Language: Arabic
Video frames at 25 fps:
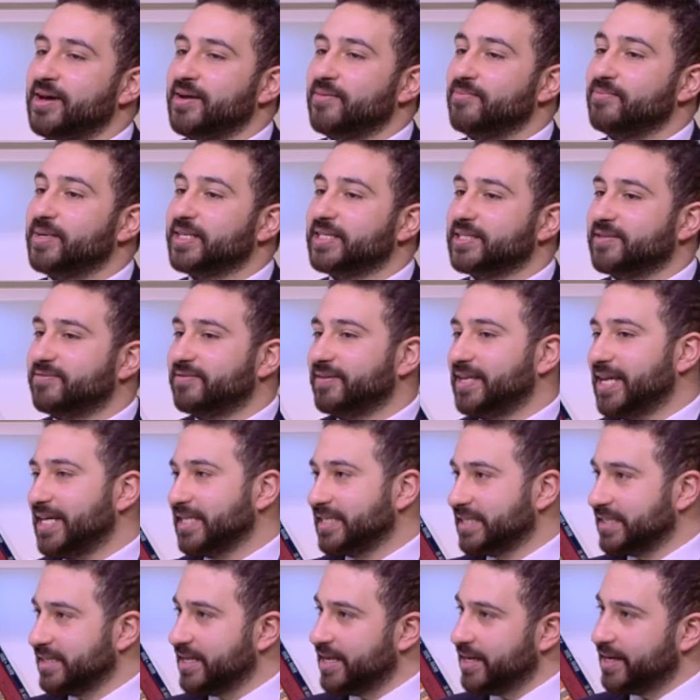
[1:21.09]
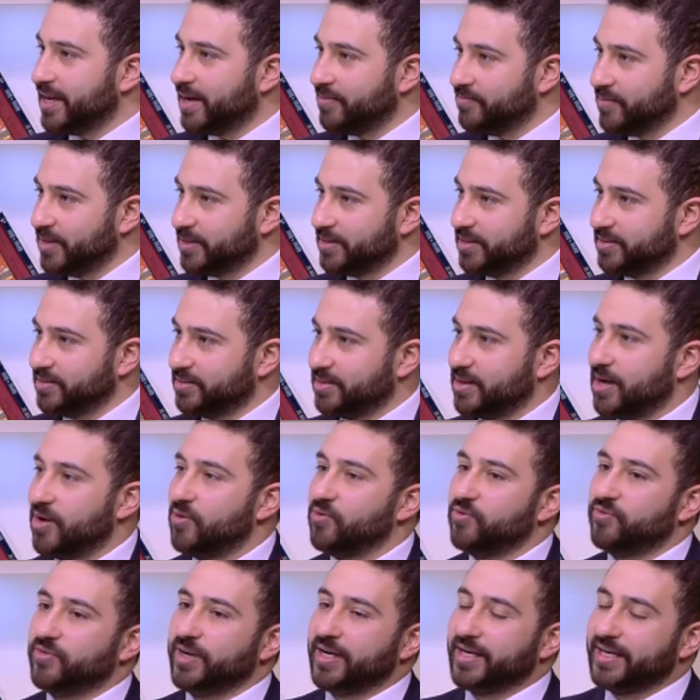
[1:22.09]
بس في الاسنان عامه او
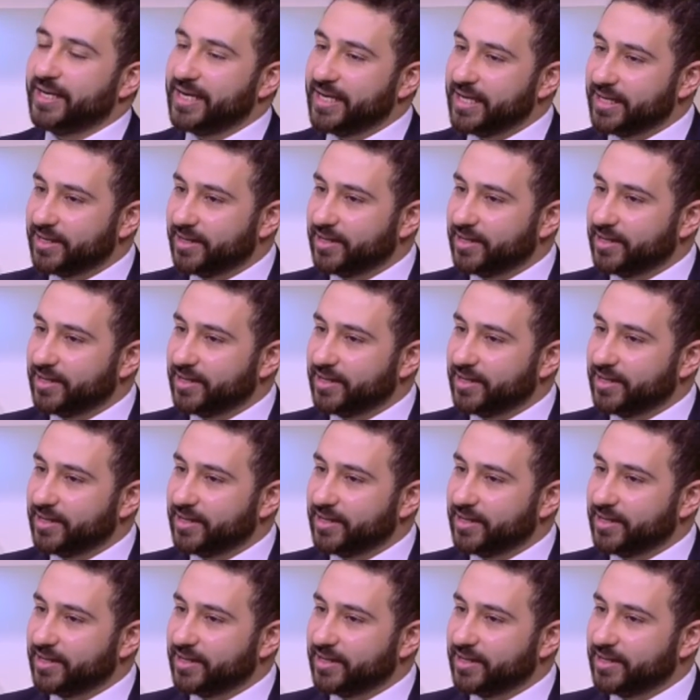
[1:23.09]
في علاج